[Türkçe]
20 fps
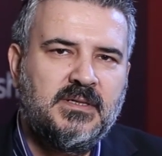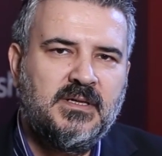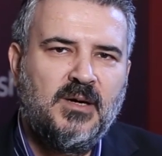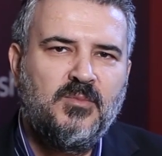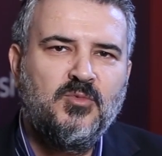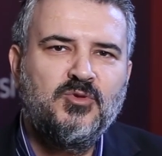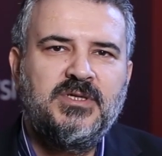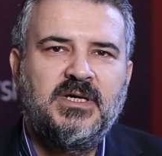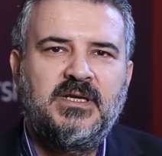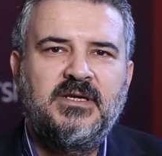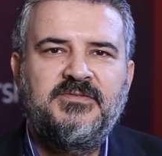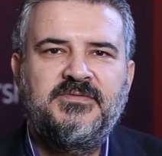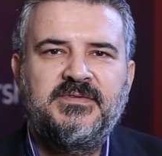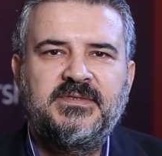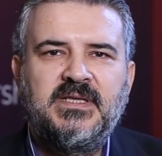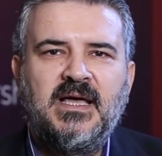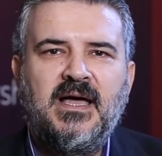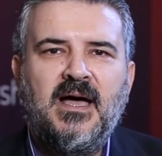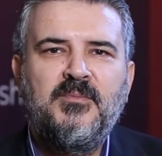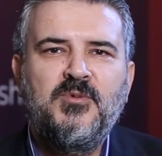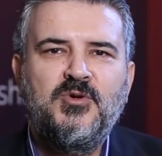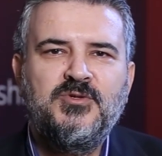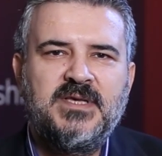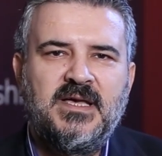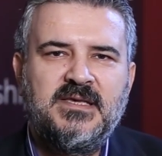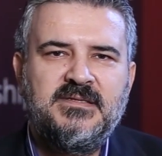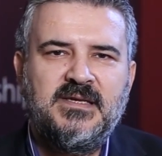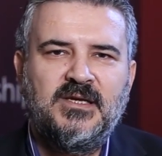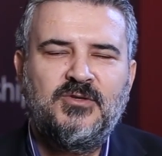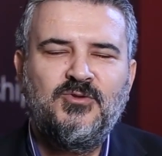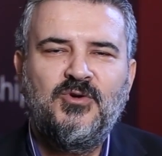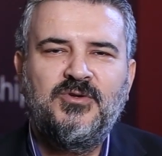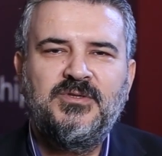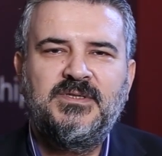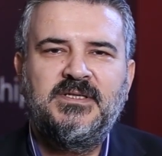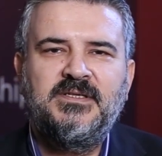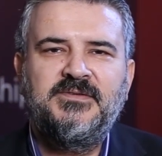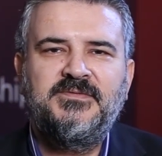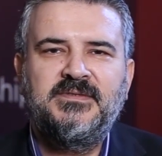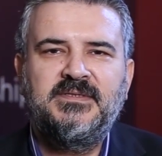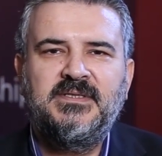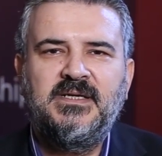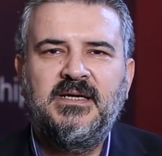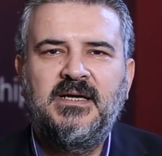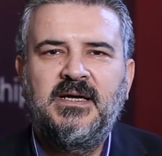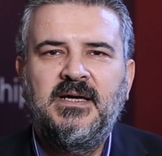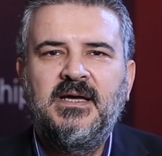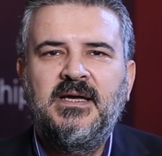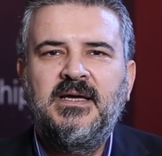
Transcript: kamu tarafında hem özel sektör tarafında